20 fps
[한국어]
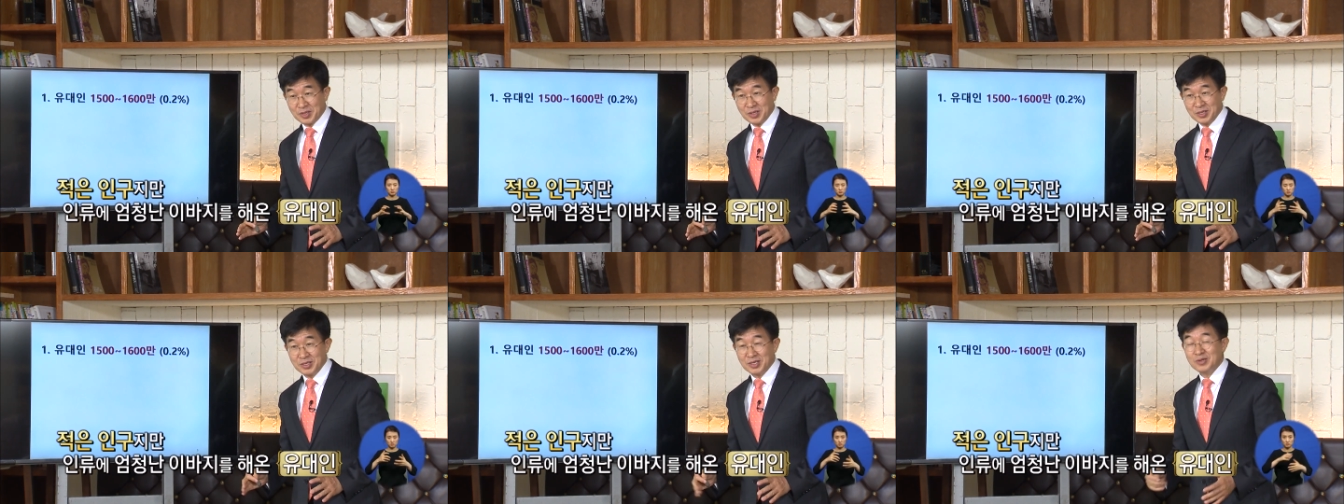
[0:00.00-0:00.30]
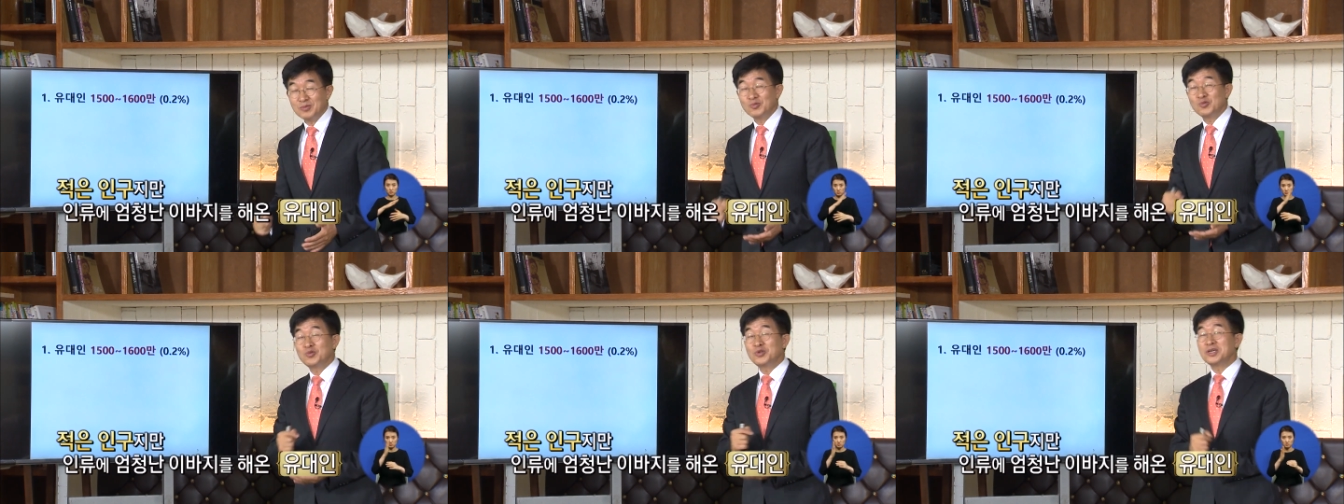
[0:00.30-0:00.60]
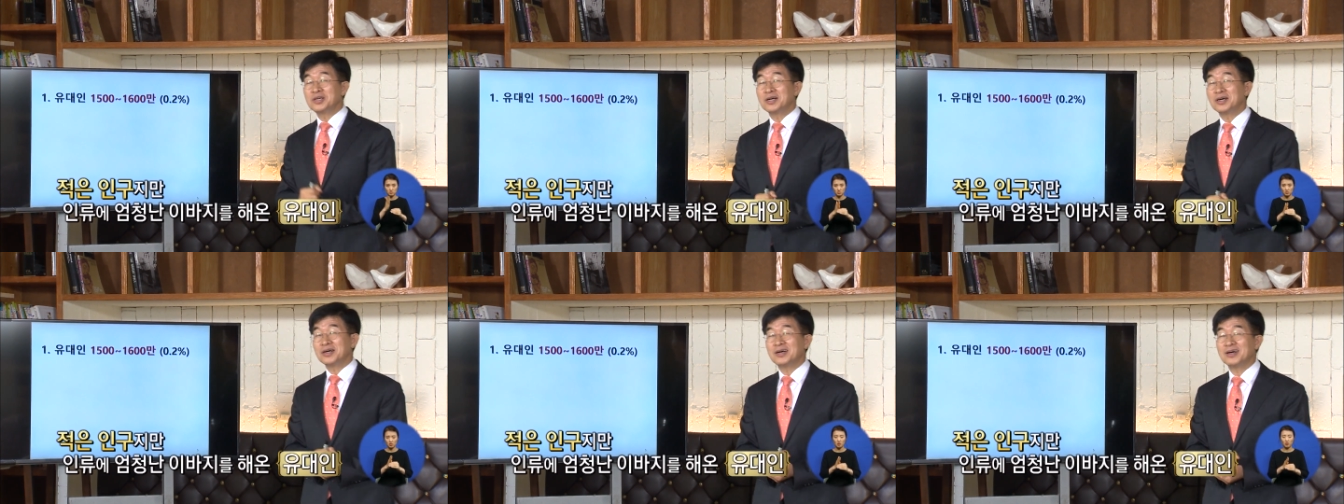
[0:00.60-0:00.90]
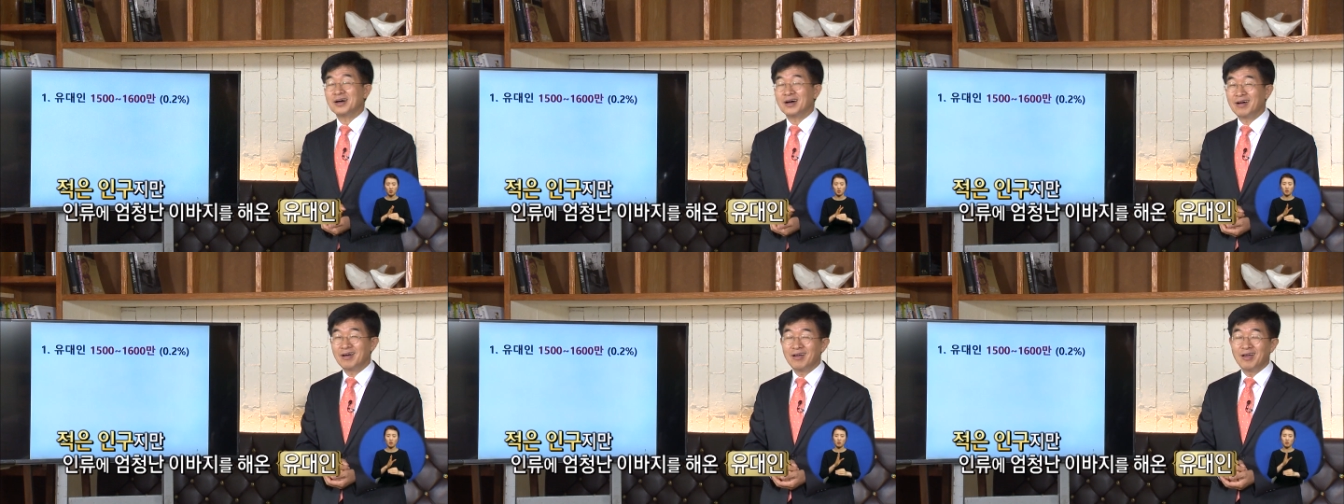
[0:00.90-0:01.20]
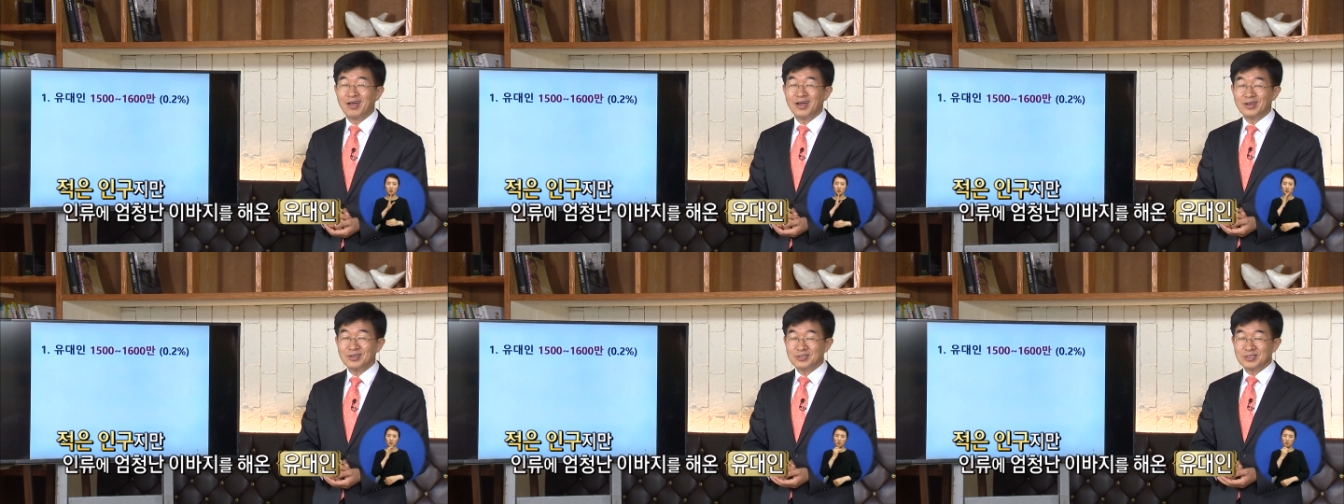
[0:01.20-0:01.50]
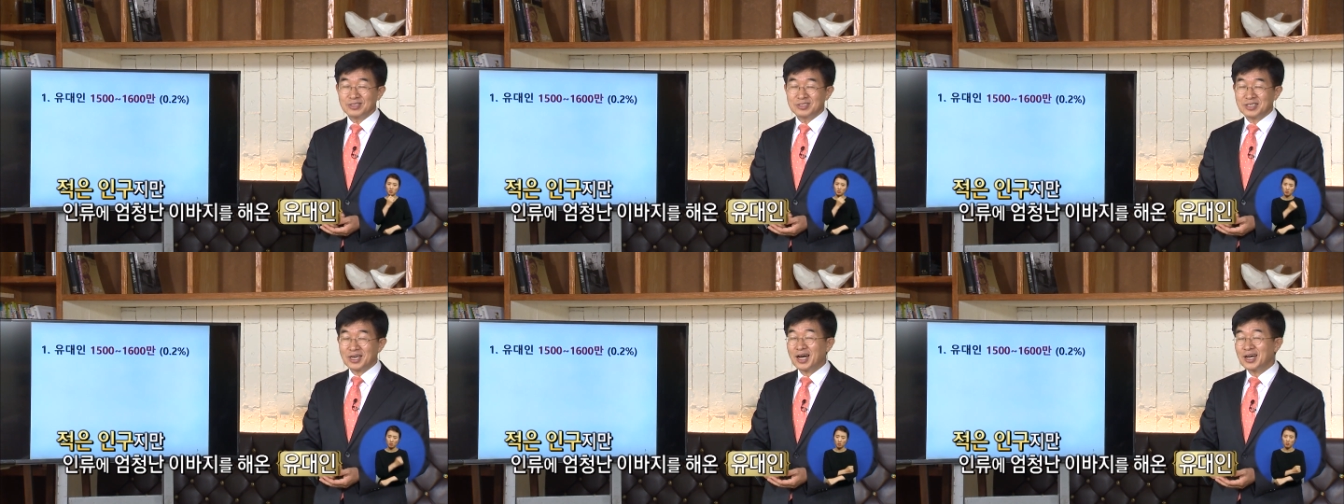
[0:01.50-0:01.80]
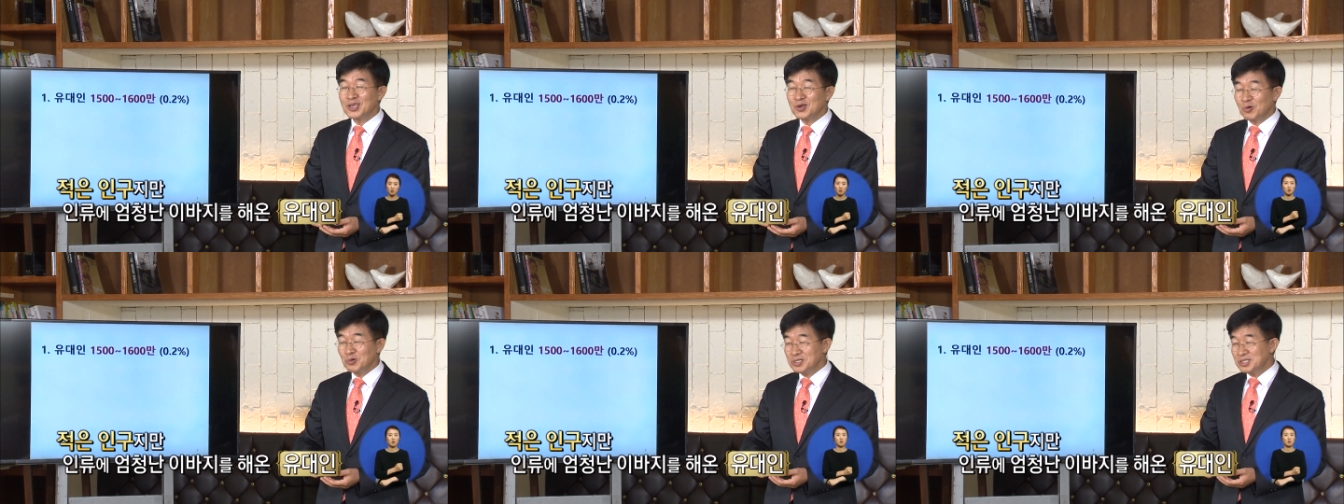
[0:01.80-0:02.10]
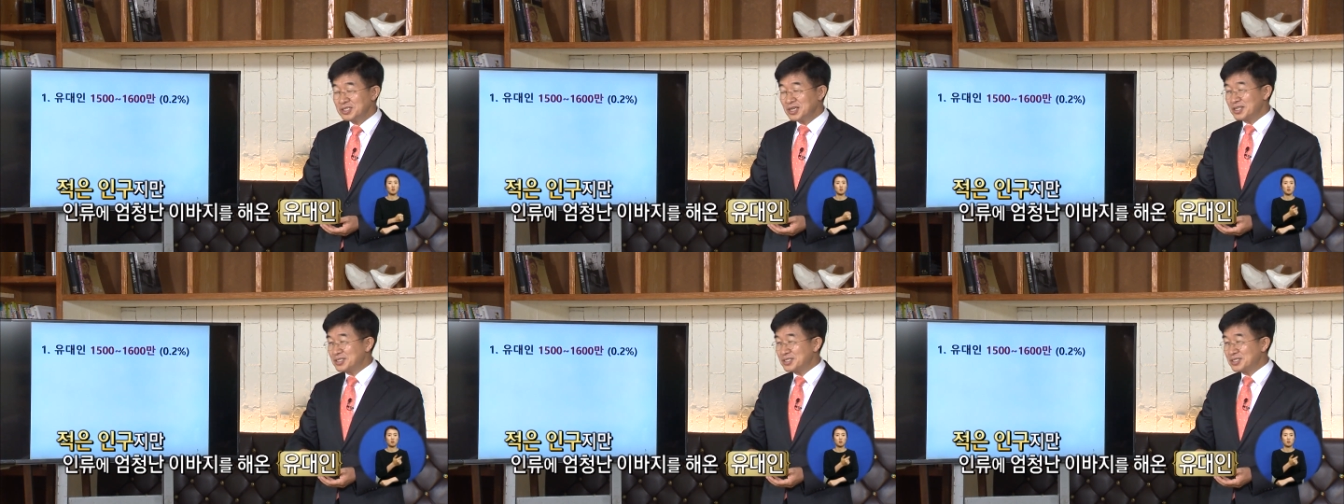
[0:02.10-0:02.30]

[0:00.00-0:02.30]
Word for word: 여러분 우리가 자기 혼자